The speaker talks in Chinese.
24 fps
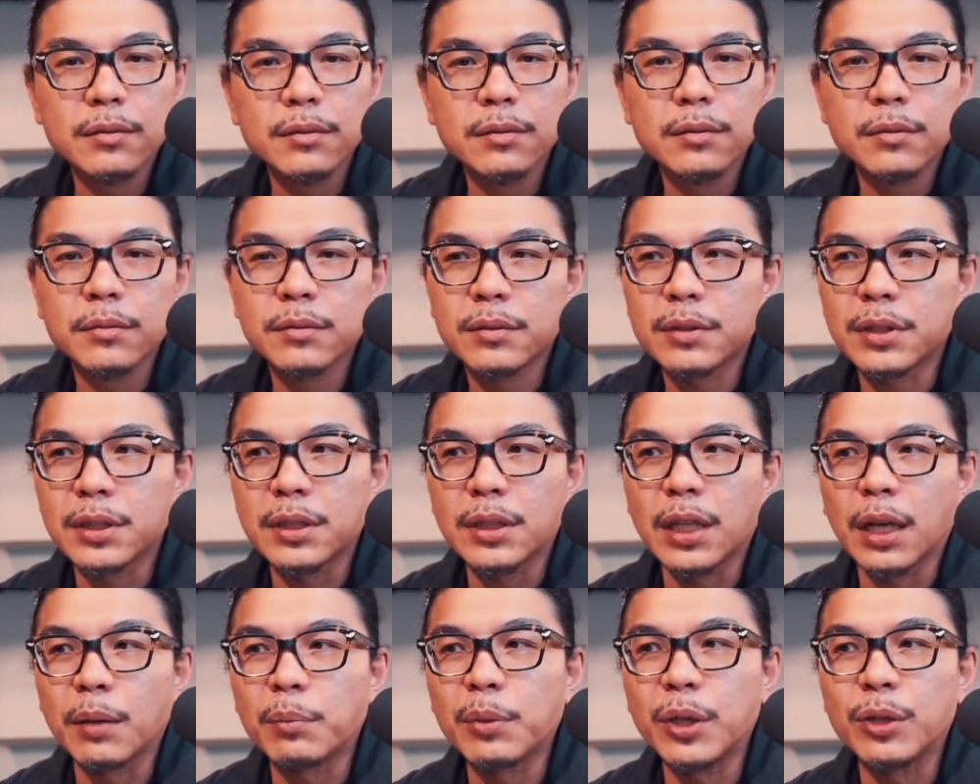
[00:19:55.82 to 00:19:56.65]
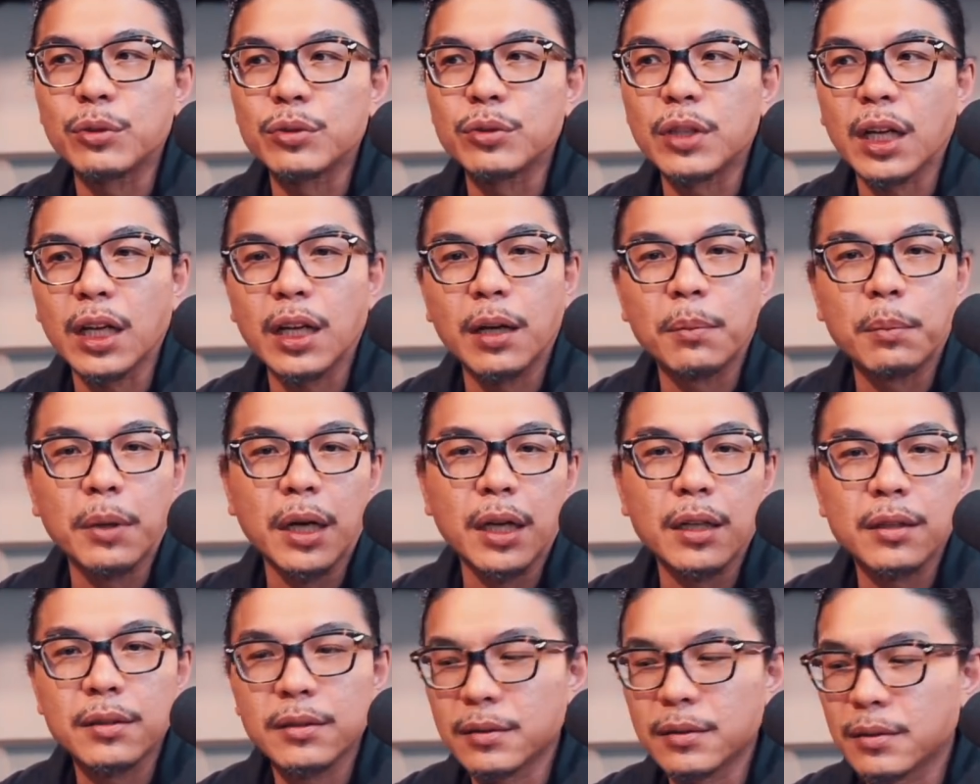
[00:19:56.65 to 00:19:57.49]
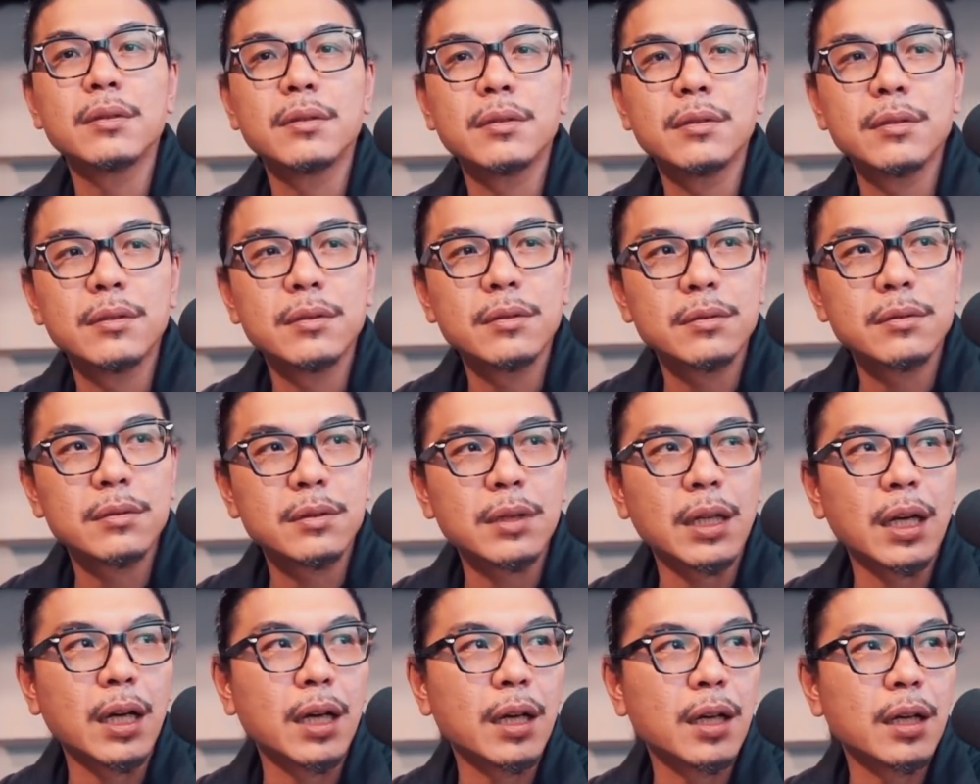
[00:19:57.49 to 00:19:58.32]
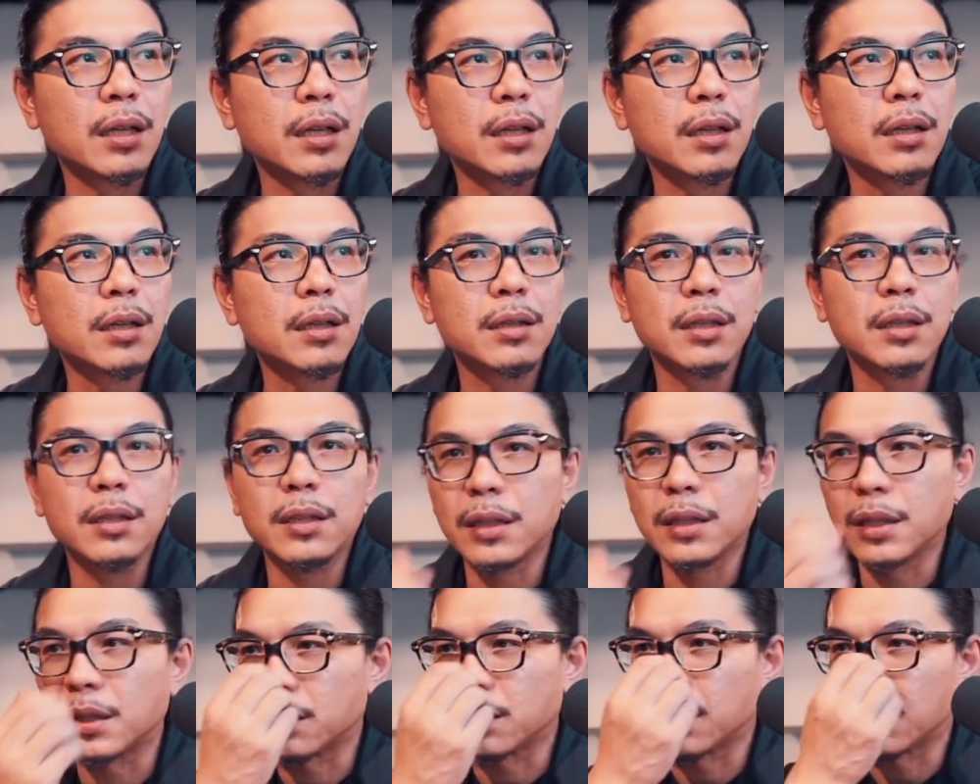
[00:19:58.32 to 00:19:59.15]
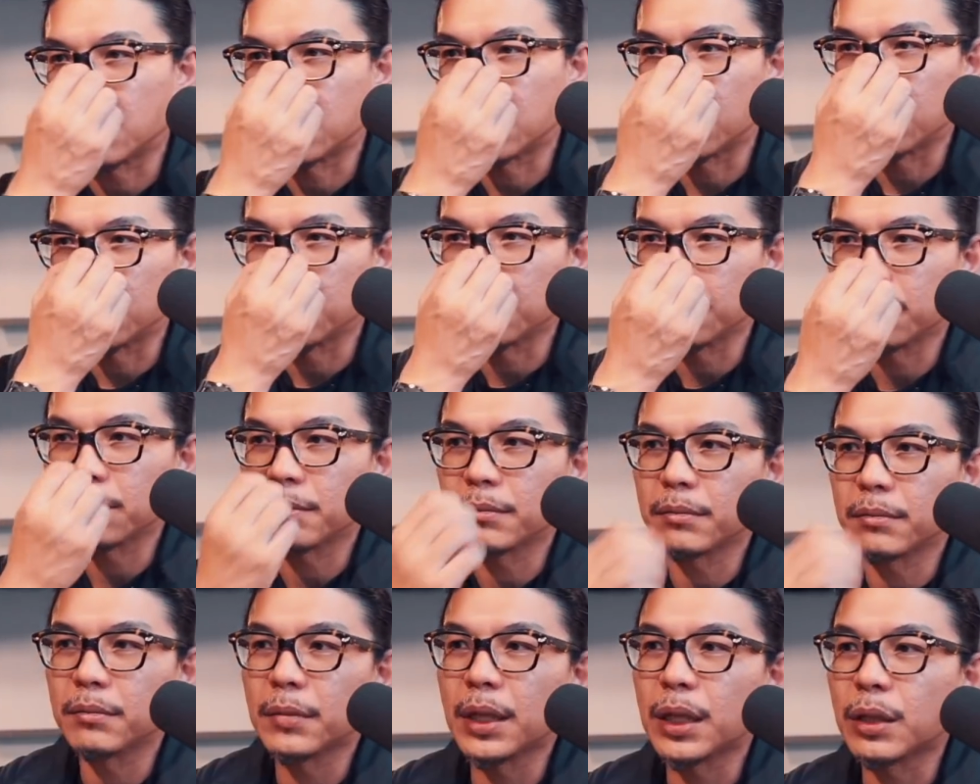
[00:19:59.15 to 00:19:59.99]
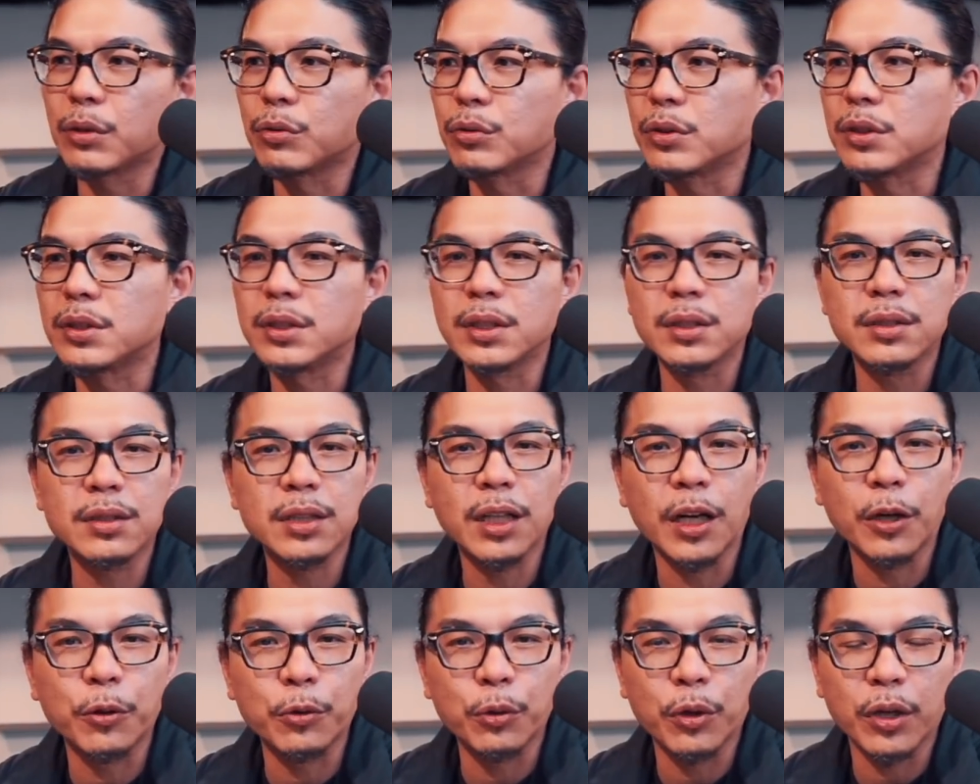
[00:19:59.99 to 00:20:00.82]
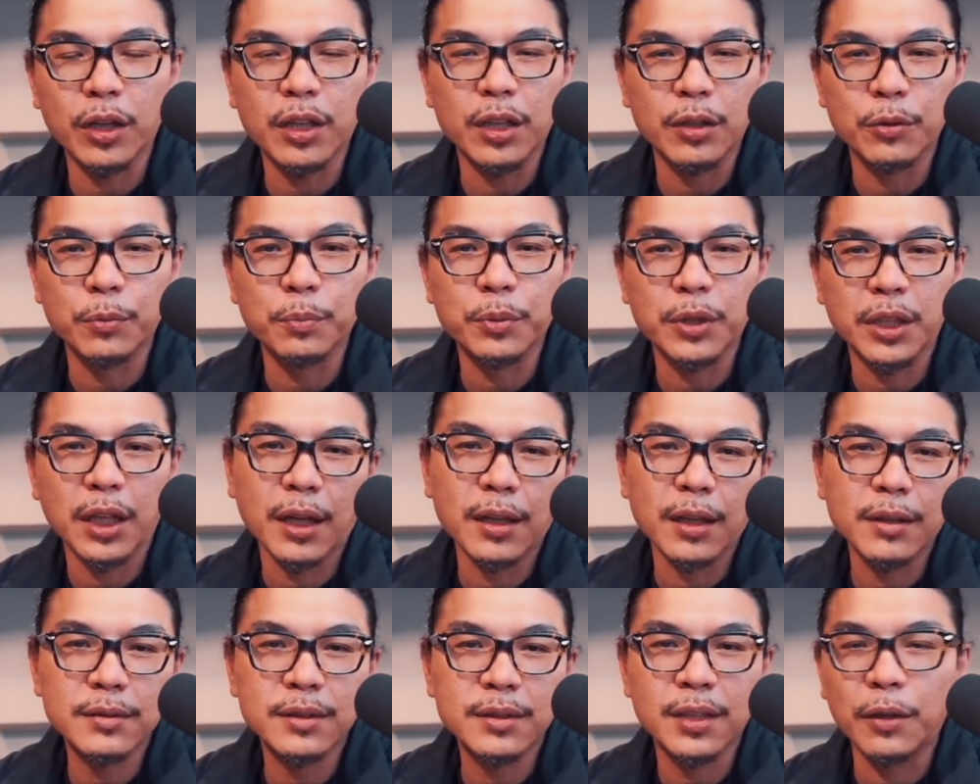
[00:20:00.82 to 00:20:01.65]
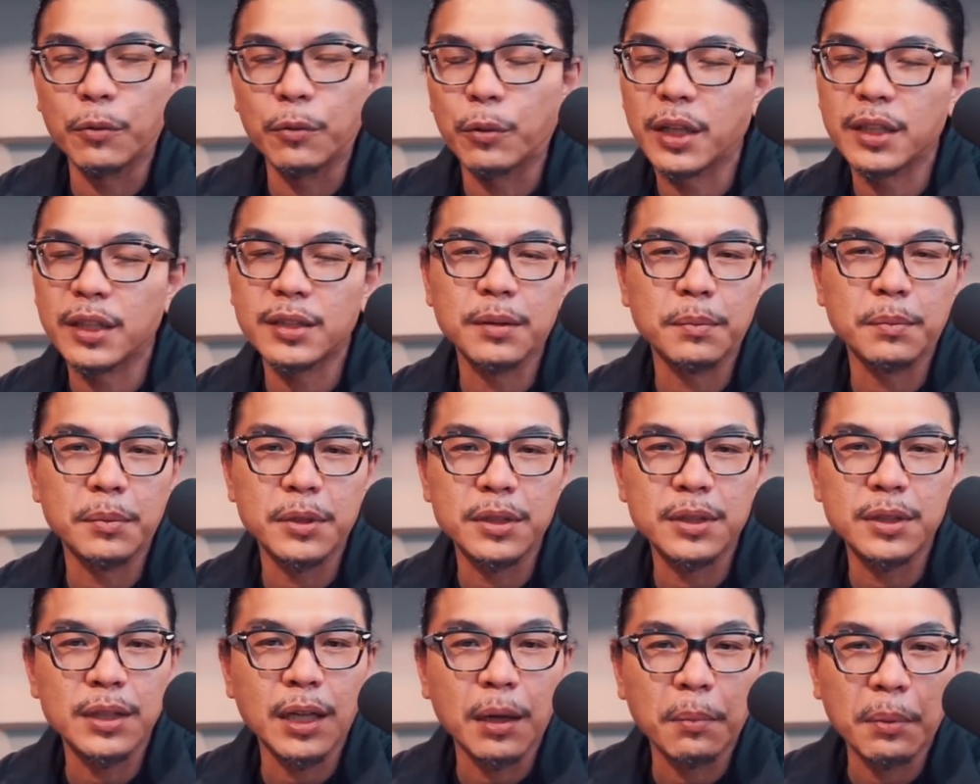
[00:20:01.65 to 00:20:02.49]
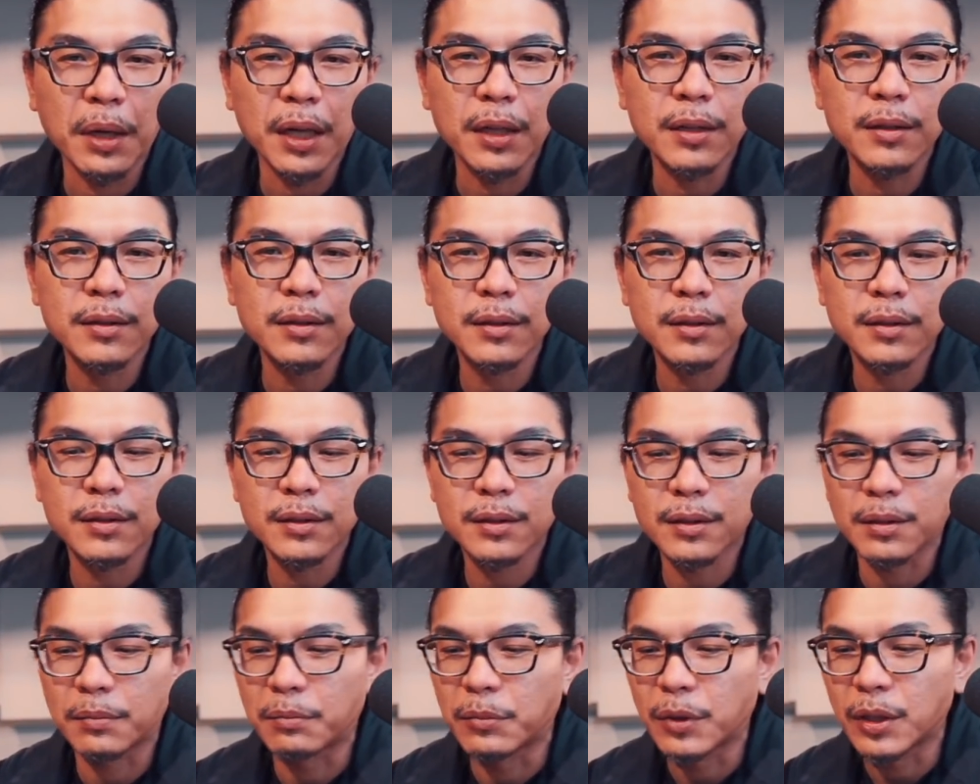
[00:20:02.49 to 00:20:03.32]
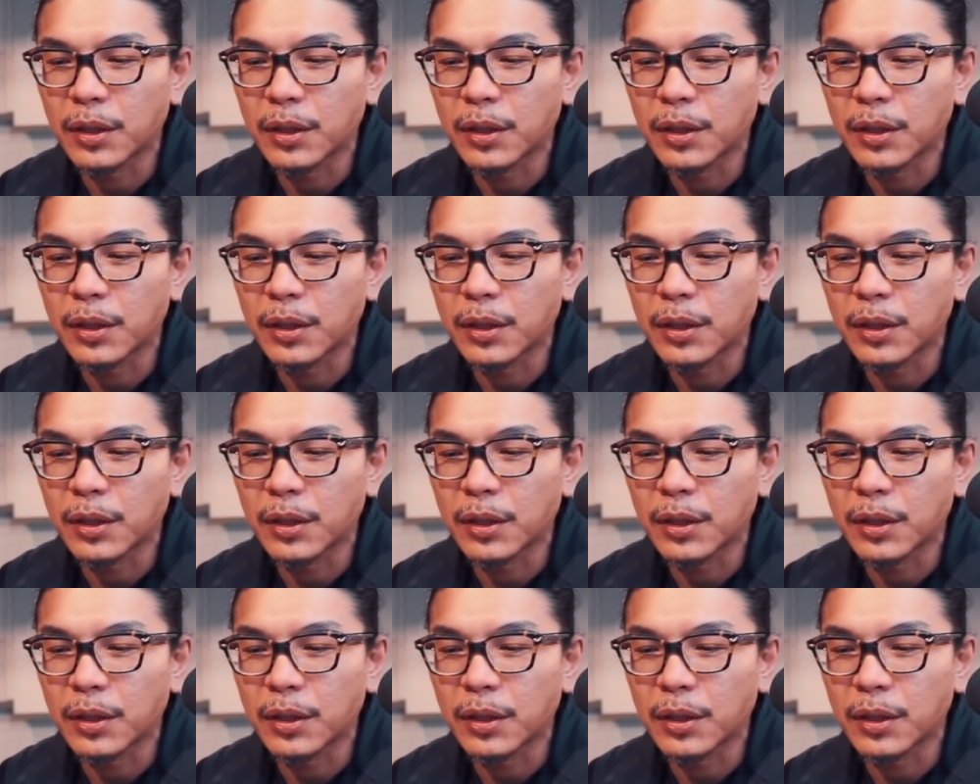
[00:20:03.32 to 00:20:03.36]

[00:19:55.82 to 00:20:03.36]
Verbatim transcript: 近代秘鲁在干嘛？在二零一二年呢，秘鲁已经超越哥伦比亚，成为什么？你知道吗？什么？